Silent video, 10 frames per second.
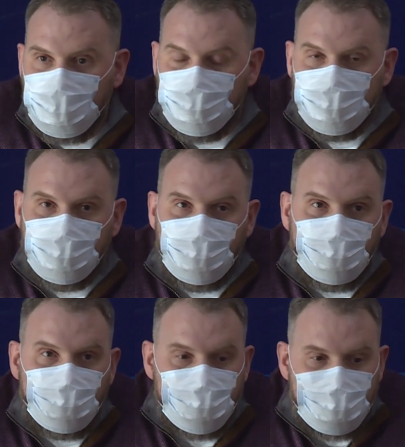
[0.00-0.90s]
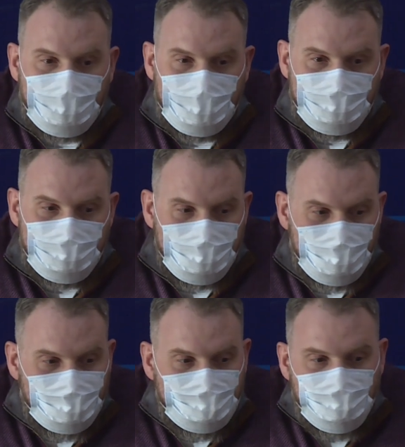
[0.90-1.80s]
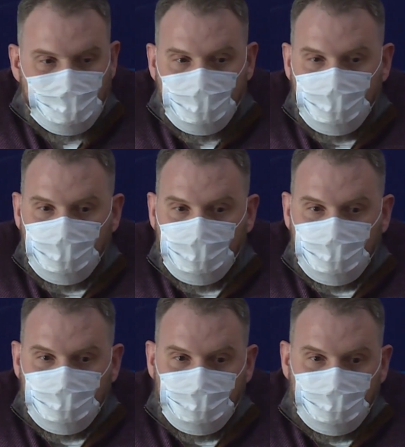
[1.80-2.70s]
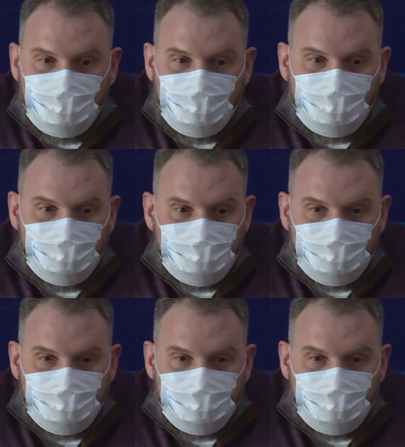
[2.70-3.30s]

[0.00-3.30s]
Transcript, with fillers: Тем самым мы можем сократить или э,